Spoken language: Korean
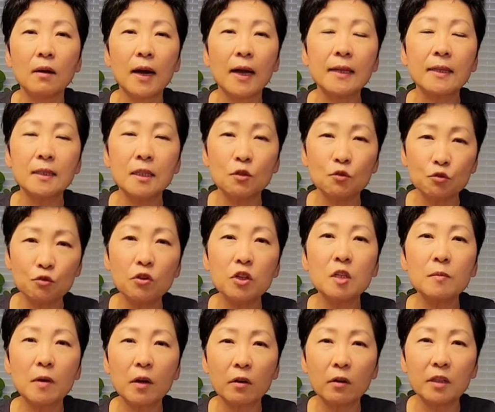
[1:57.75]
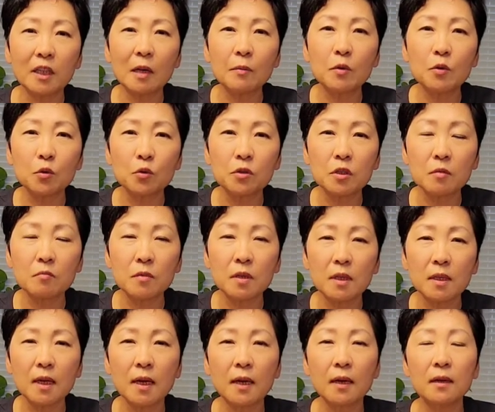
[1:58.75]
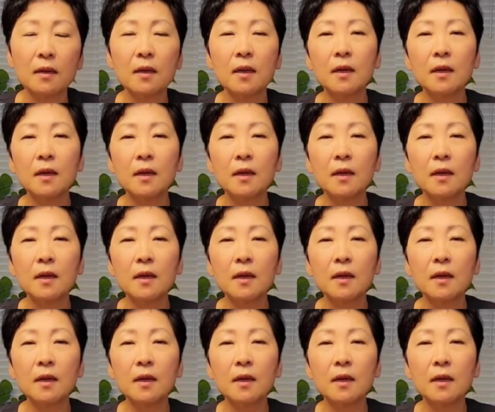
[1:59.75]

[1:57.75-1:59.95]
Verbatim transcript: 같이 주거니 받거니 하면 좋습니다.